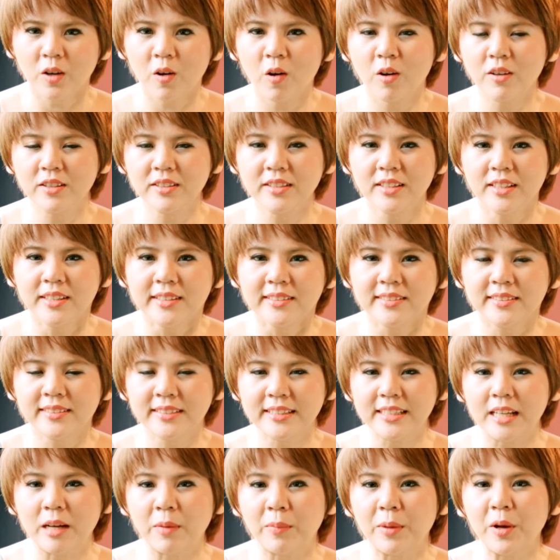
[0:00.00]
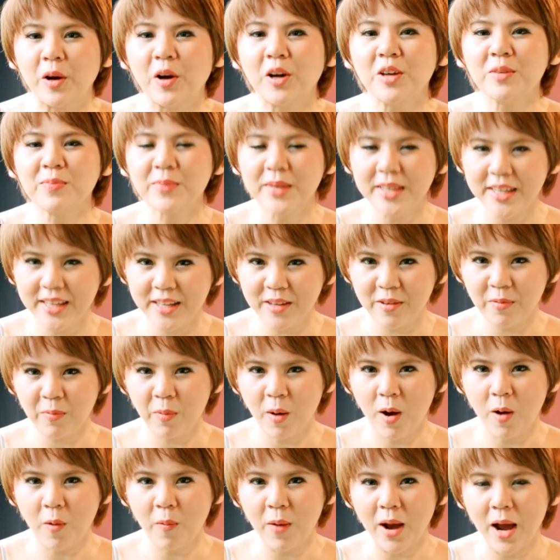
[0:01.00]
คนเสี่ยงไม่ค่อยมี
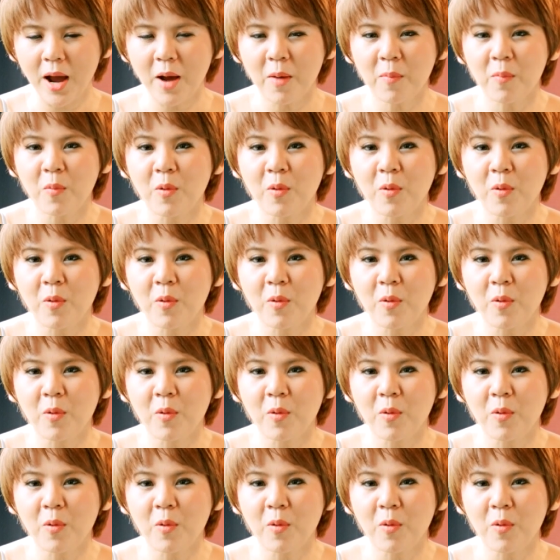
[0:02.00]
เพราะว่า